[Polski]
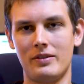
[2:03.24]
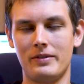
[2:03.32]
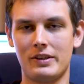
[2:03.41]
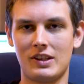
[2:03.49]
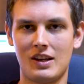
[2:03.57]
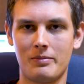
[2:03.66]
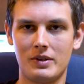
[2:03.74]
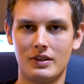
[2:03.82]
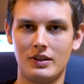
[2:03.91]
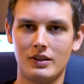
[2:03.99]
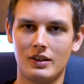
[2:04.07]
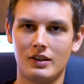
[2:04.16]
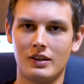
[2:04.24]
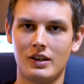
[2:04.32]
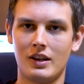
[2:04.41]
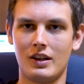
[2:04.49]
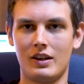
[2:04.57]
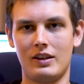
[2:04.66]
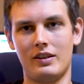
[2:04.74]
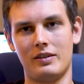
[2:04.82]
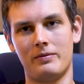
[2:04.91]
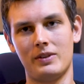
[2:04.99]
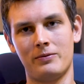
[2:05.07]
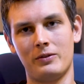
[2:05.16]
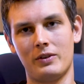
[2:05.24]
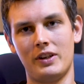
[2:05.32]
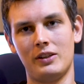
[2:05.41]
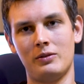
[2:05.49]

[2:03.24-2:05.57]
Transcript: i wyślemy do e, wytwórni,